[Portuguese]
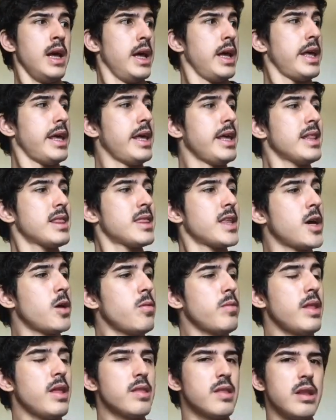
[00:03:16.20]
E então
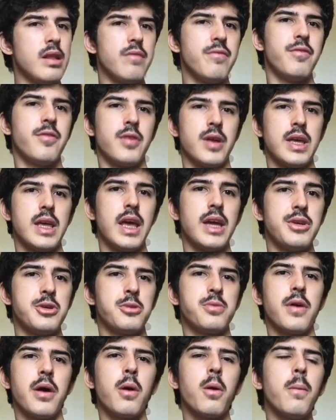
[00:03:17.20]
nesse livro aqui a gente
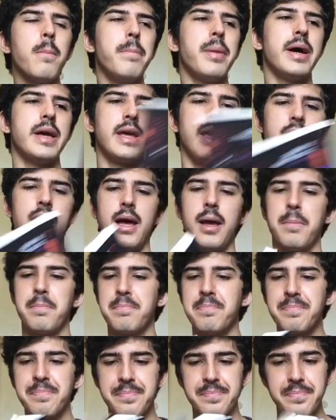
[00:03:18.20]
vai acompanhar
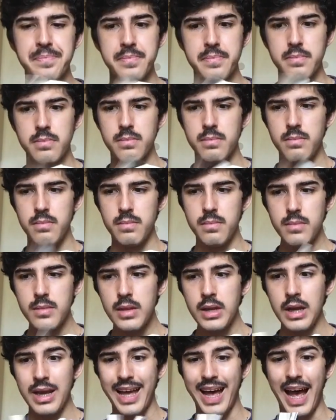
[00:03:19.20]

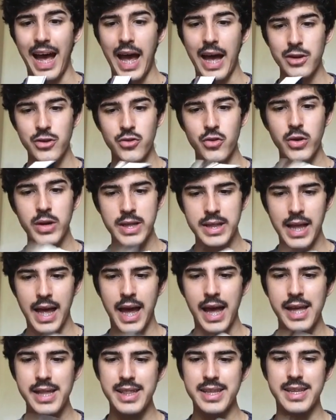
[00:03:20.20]
a
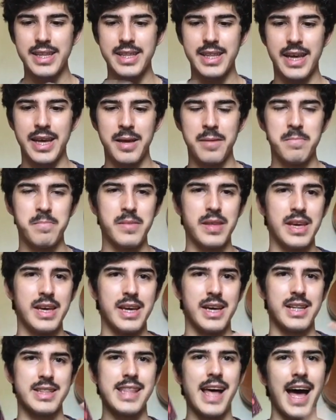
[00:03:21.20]
jornada, né,
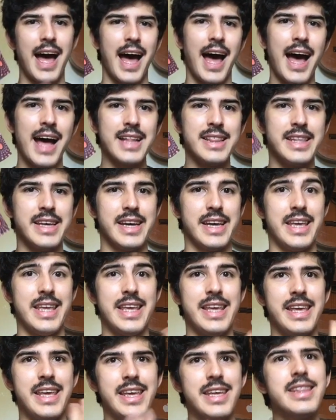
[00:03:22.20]
da Ada
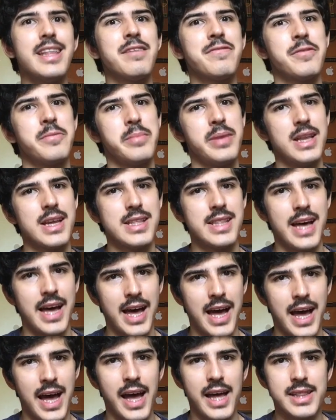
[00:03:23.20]
e da família da
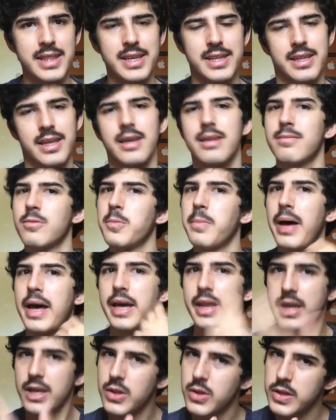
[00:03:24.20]
Ada, né, do
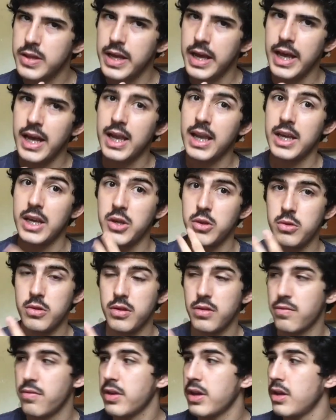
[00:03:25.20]
marido dela e
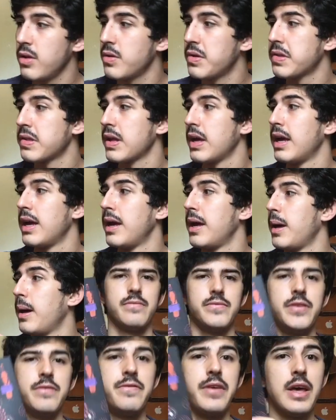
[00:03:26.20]
dos filhos,
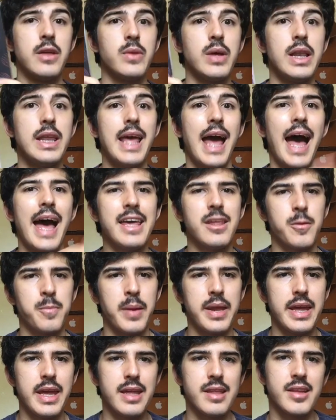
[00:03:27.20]
vivendo ali a
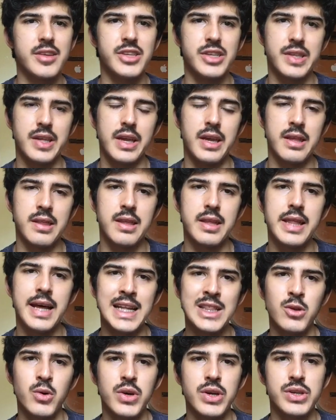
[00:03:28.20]
experiência de serem
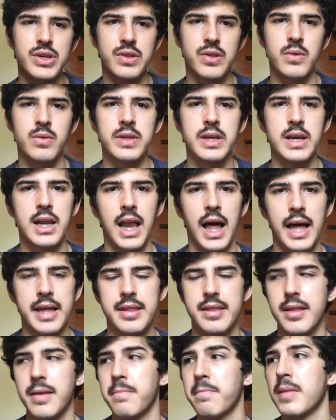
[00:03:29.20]
cidadãos de segunda
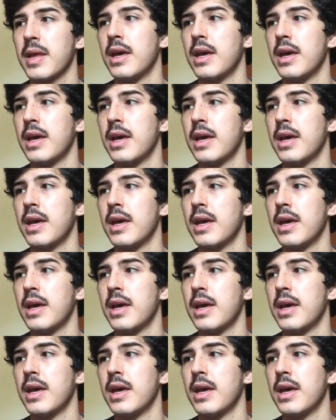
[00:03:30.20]
classe.